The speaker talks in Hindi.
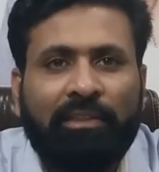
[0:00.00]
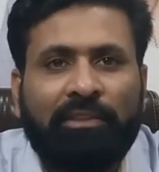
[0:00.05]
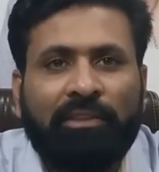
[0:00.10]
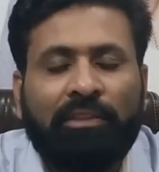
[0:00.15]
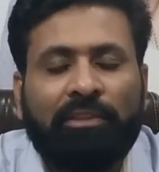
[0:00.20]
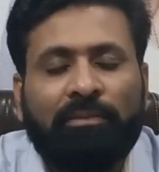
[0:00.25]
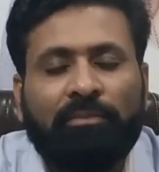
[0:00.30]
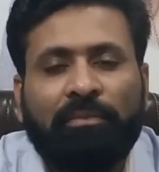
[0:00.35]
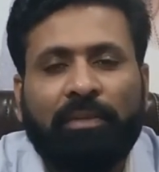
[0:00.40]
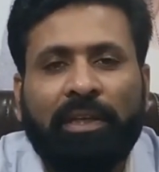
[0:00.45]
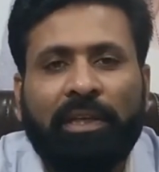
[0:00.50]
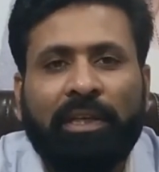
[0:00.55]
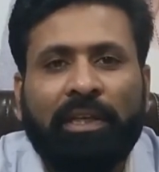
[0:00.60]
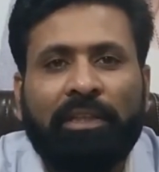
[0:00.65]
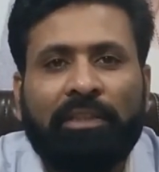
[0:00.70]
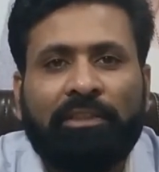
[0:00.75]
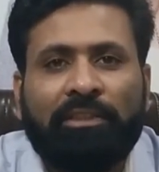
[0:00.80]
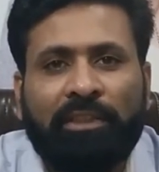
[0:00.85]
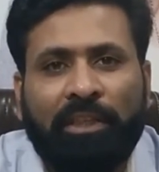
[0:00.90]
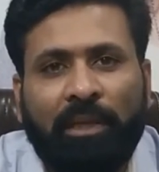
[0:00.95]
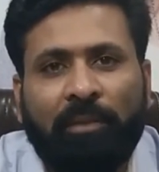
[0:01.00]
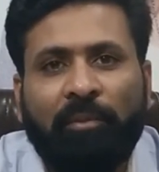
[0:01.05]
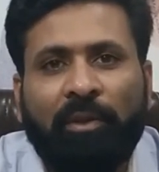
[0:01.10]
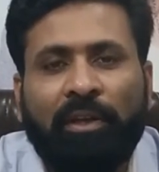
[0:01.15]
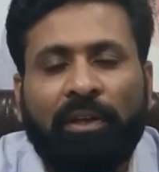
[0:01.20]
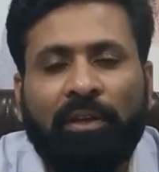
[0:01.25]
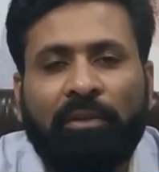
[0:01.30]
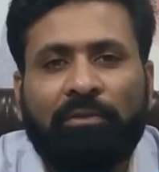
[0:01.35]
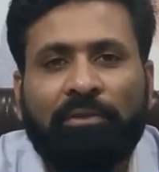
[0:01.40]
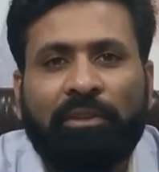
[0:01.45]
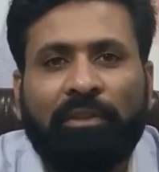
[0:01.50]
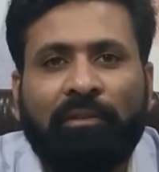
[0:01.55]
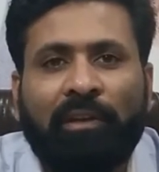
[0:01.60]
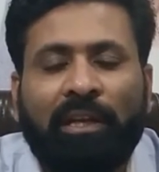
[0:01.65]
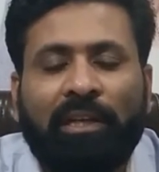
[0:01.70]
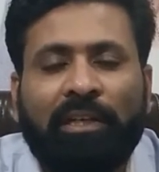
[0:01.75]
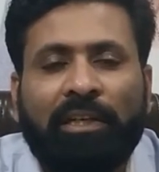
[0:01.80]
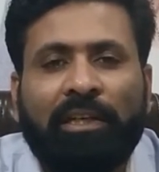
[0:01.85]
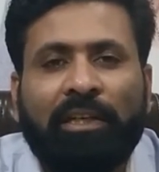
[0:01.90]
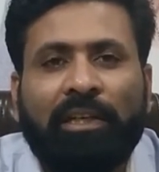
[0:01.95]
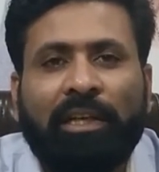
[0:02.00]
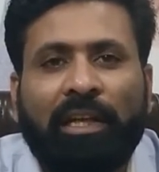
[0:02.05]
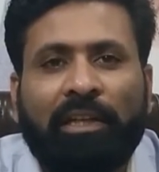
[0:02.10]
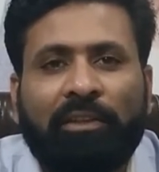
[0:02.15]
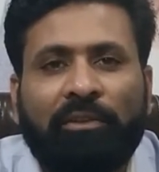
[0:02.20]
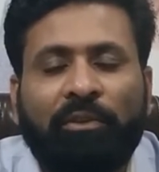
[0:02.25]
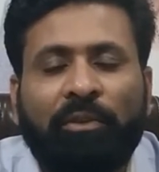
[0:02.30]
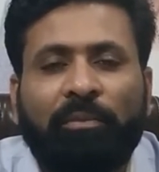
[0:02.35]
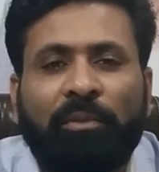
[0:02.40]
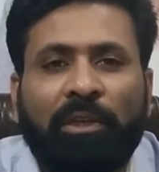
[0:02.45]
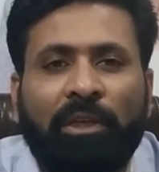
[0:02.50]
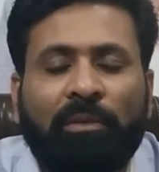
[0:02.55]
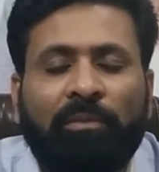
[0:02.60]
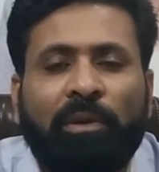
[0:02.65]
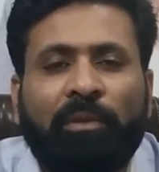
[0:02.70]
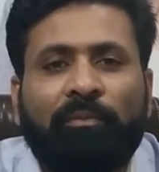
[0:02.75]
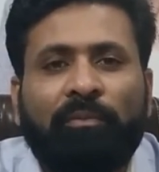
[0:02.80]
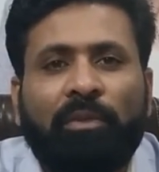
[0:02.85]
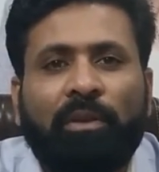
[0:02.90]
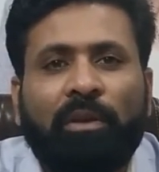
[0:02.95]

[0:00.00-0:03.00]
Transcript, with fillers: जिसमें छः महीने उसकी वैलिडिटी रहती हो मिनिमम